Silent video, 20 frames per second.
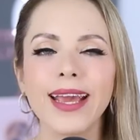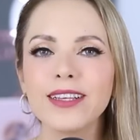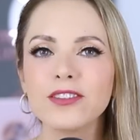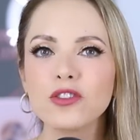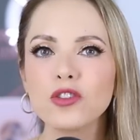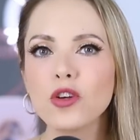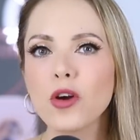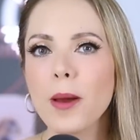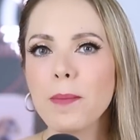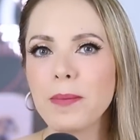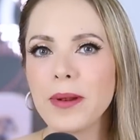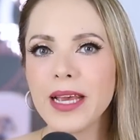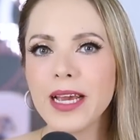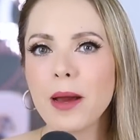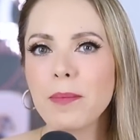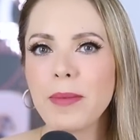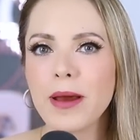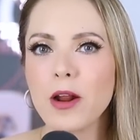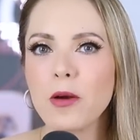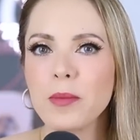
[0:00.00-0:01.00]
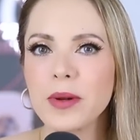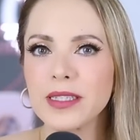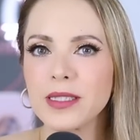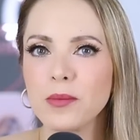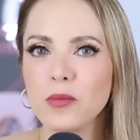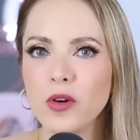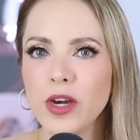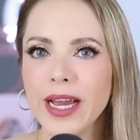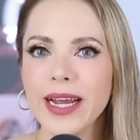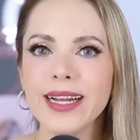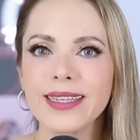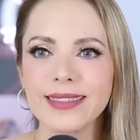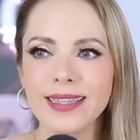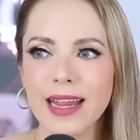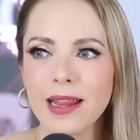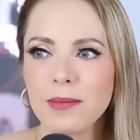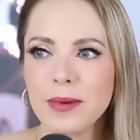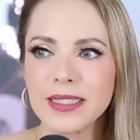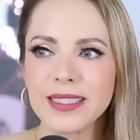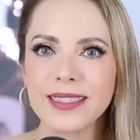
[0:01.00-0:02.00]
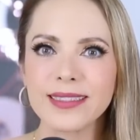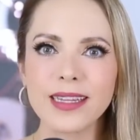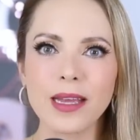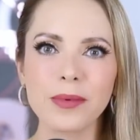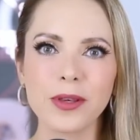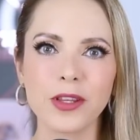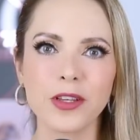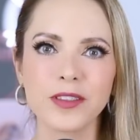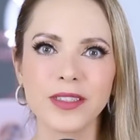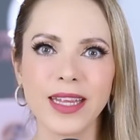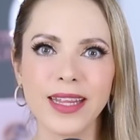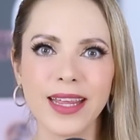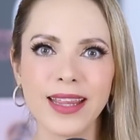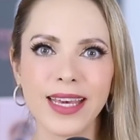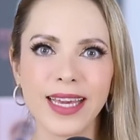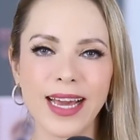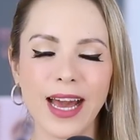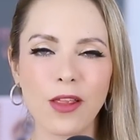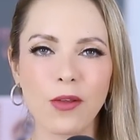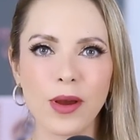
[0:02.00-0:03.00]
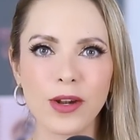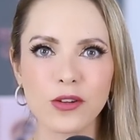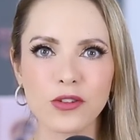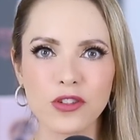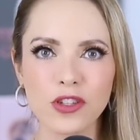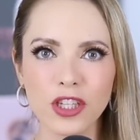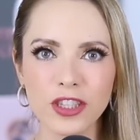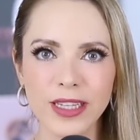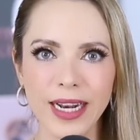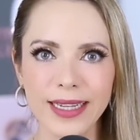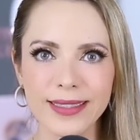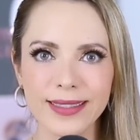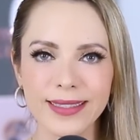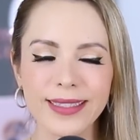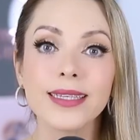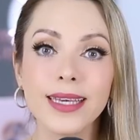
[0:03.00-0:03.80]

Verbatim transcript: Esto aplica para hombres y mujeres, nada más que este video está dedicado a nosotras.